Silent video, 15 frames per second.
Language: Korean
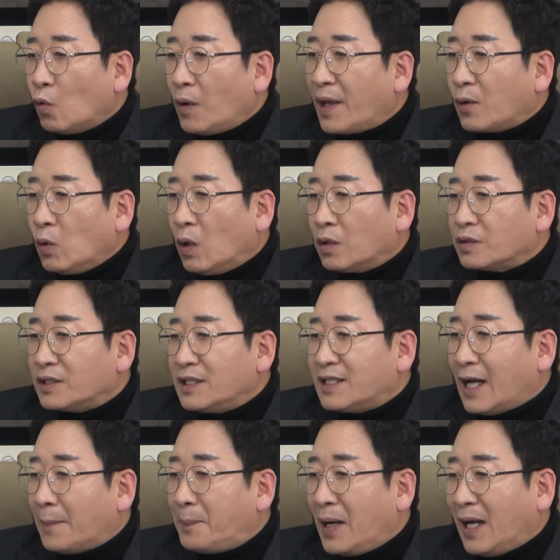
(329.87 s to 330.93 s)
외곤 이
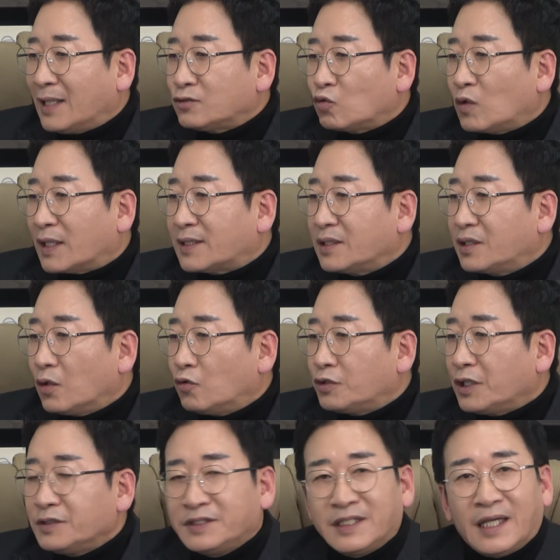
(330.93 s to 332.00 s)
나파 가죽 같은 경우는
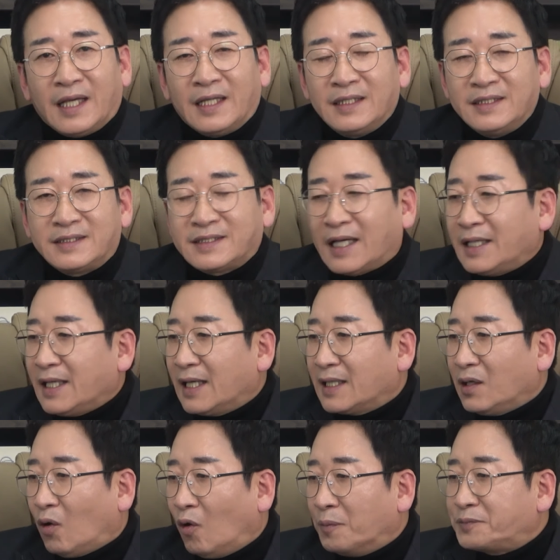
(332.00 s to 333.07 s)
현재 이
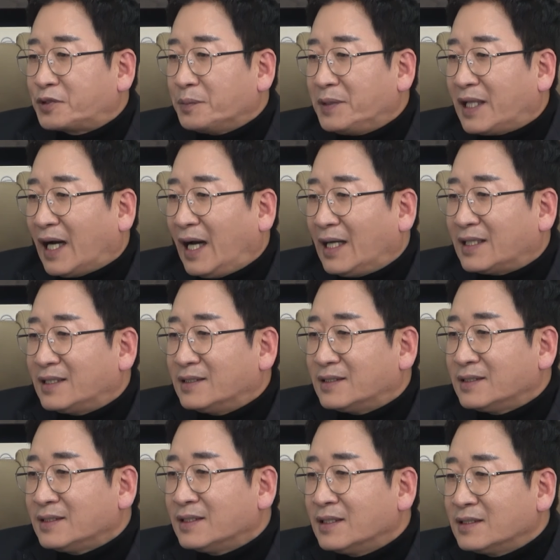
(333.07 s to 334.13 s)
차량이 없습니다.
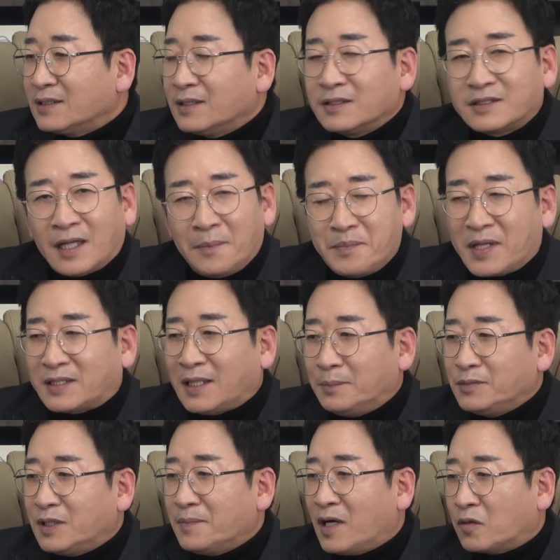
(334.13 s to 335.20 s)
할인은
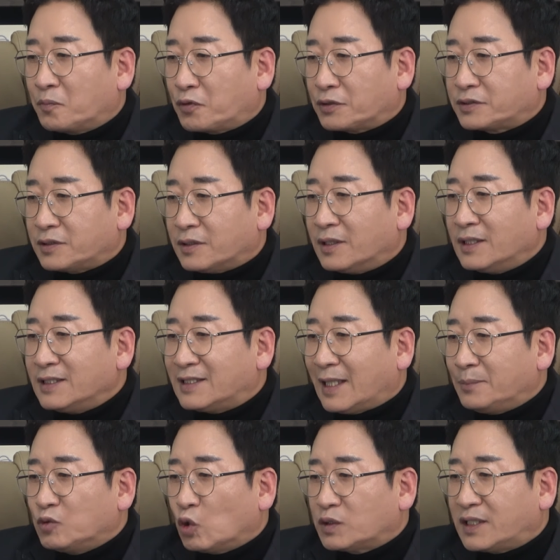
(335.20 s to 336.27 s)
삼백삼십만 원 플러스 이
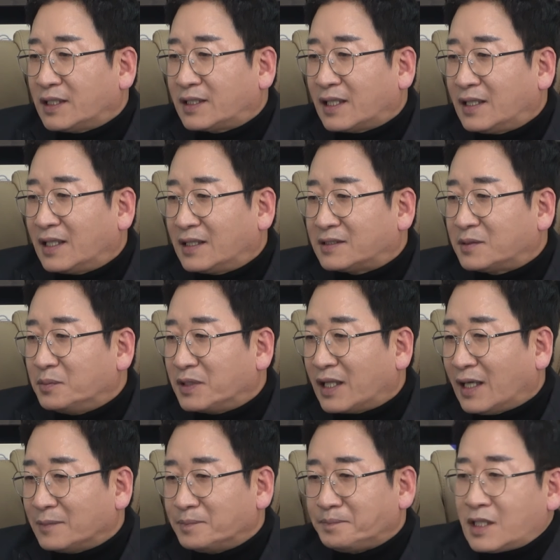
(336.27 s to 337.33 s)
삼 종 세트가
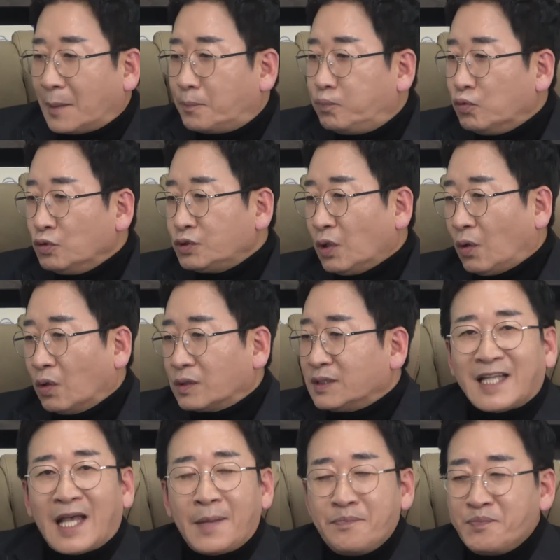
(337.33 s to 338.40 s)
되겠습니다. 자, 뿌조
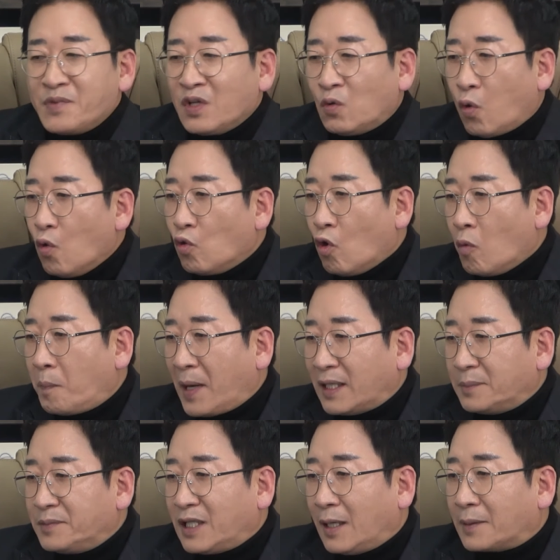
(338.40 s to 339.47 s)

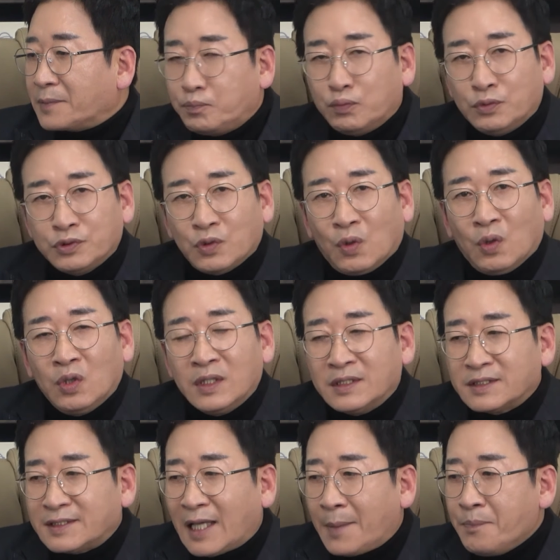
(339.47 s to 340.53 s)
삼공공팔입니다. 뿌조
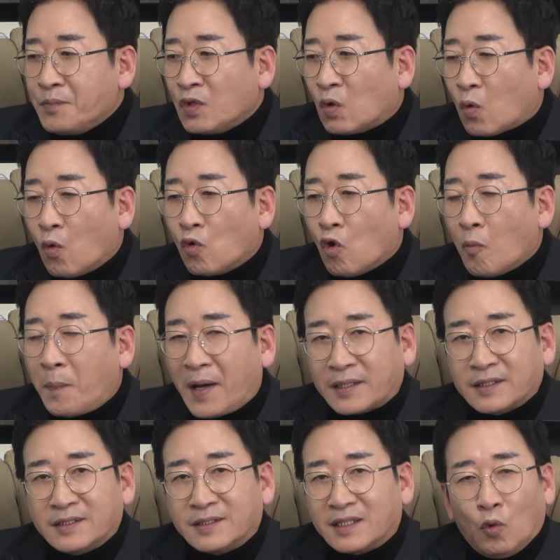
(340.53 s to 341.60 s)

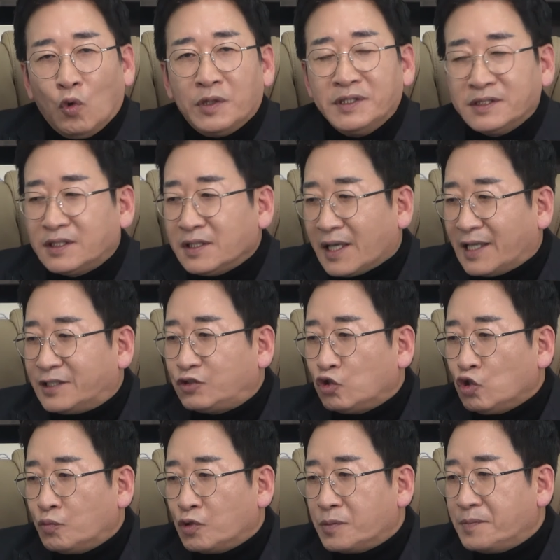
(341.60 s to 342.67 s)
삼공공팔은 오 인승
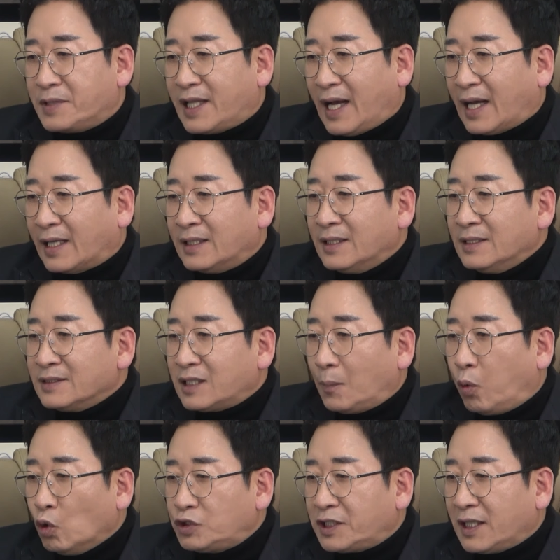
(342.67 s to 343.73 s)
에스유브이입니다. 자,
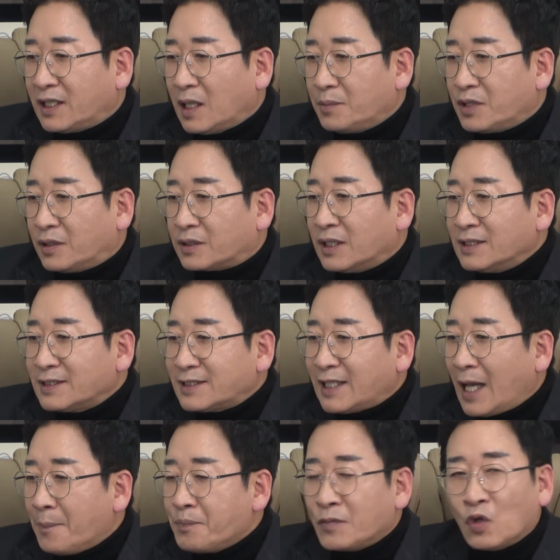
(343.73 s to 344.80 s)
보시게 되면
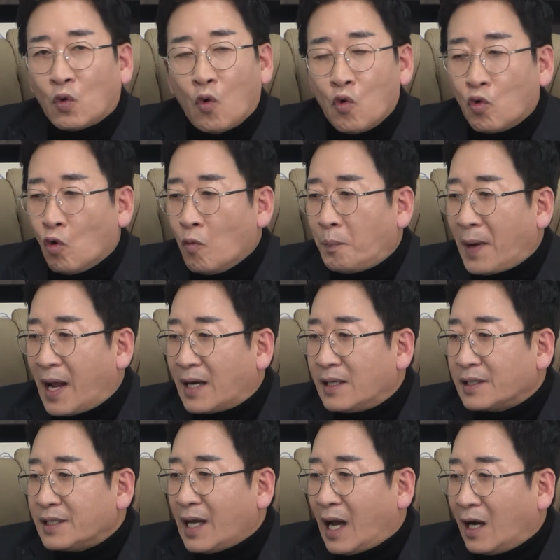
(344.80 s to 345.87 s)

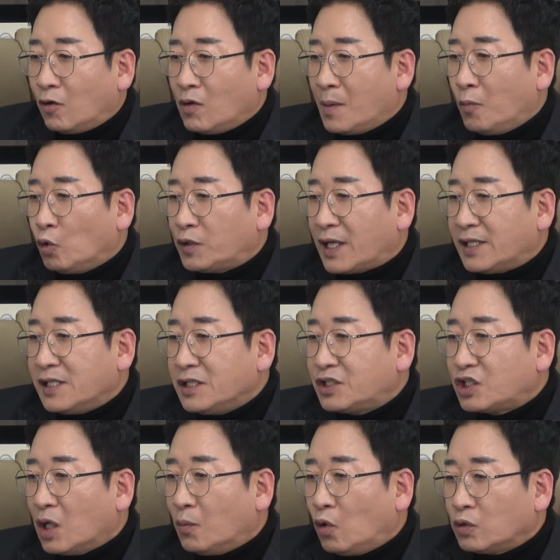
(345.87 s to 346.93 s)
삼공공팔 이 알로에 모델 일
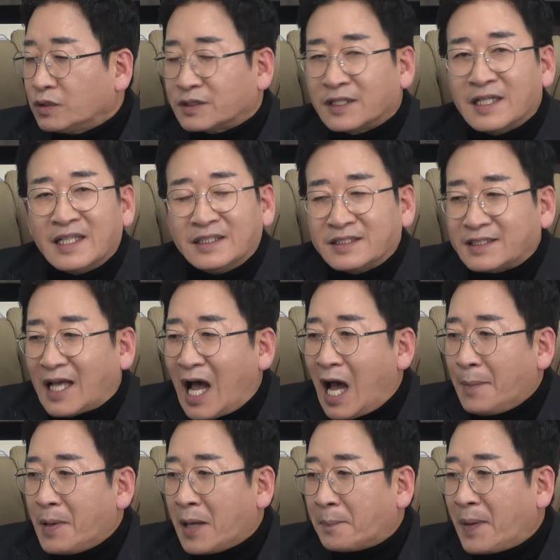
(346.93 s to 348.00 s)
점 오는
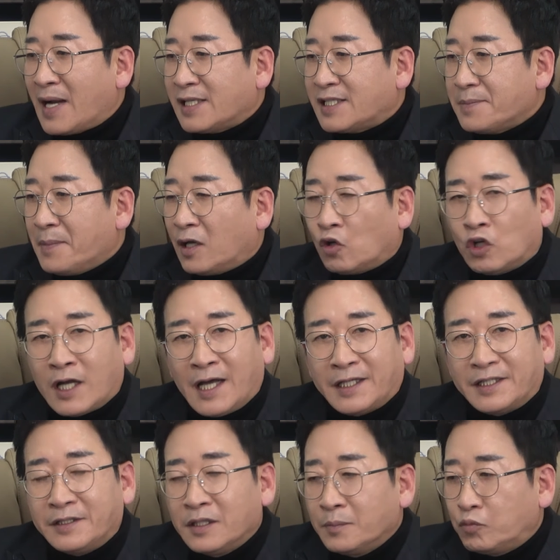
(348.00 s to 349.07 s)
사백팔십만 원
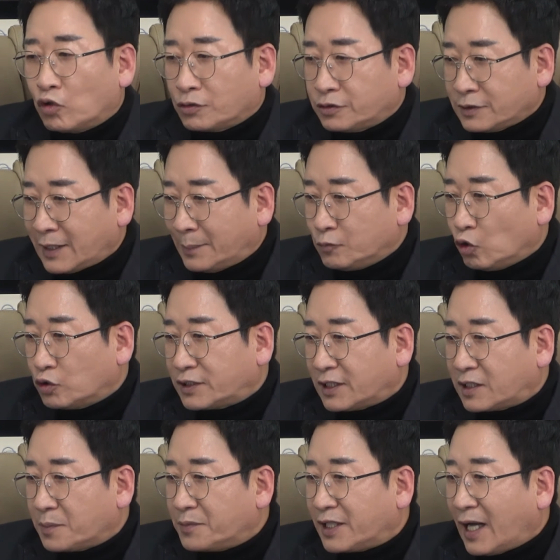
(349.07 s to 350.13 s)
할인 플러스 삼 종
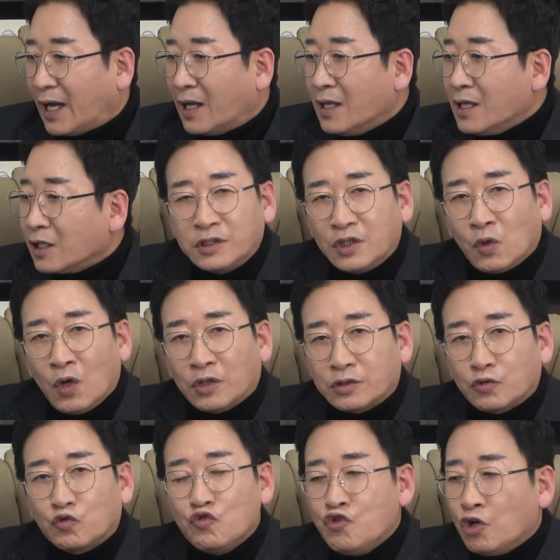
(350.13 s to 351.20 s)
세트입니다. 그리고
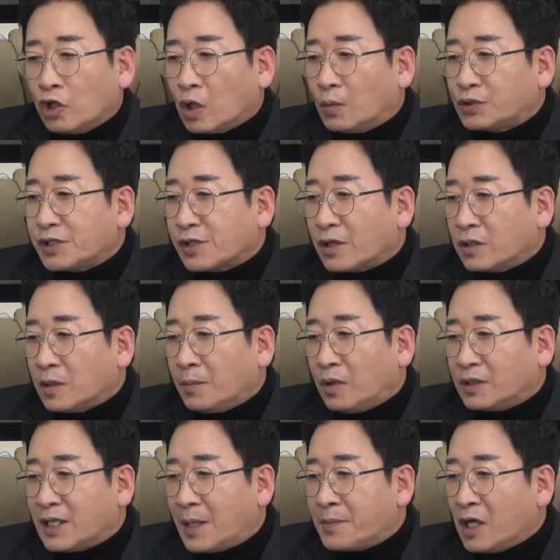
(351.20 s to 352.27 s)
여기서 눈여겨보실 거는
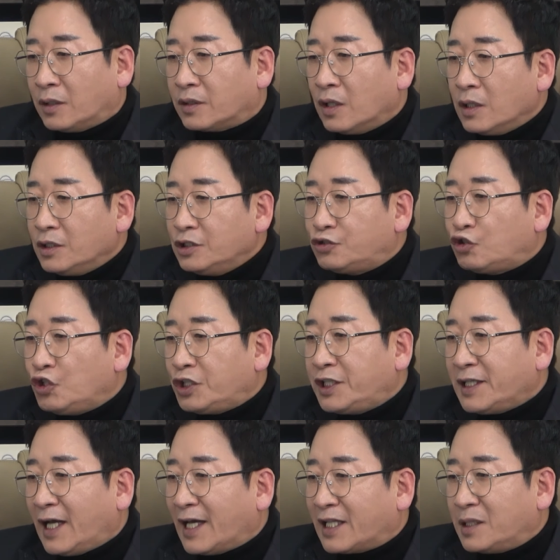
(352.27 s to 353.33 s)
뭐냐면 이
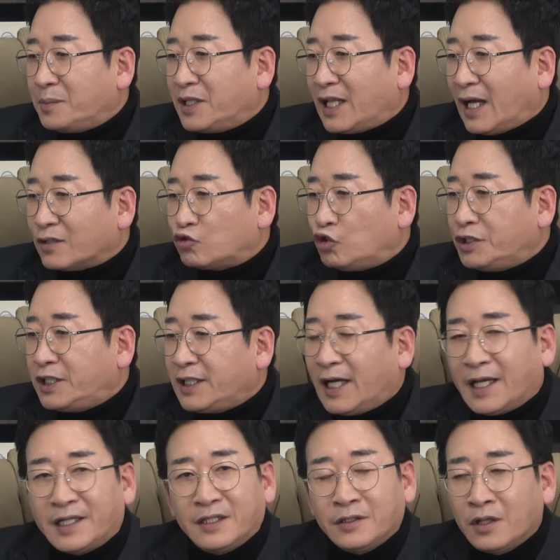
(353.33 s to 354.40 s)
지티 라인입니다. 지티
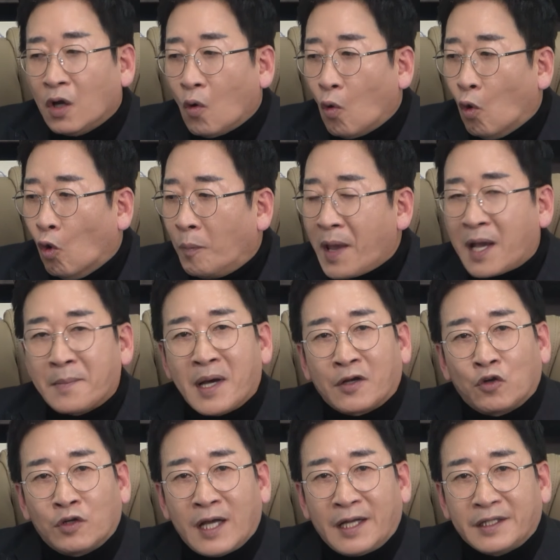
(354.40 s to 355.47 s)
라인은
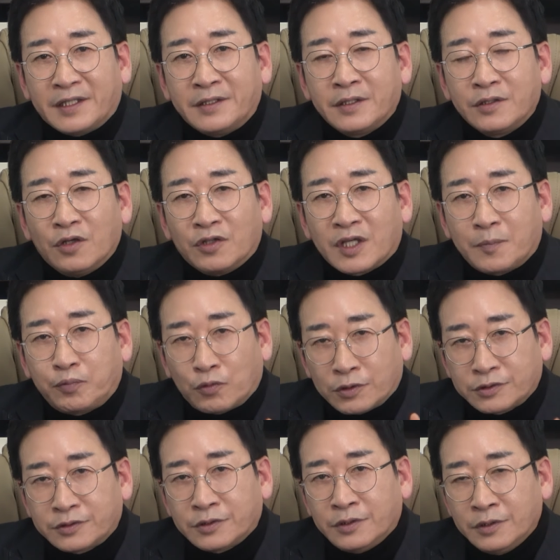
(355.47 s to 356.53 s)
오백만 원 할인, 여기에
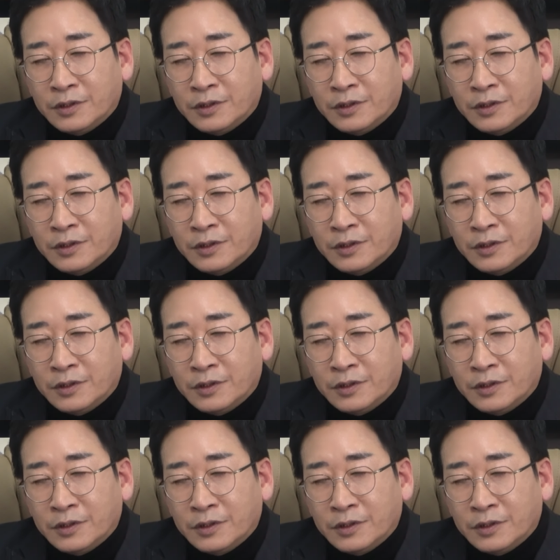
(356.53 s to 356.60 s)
플러스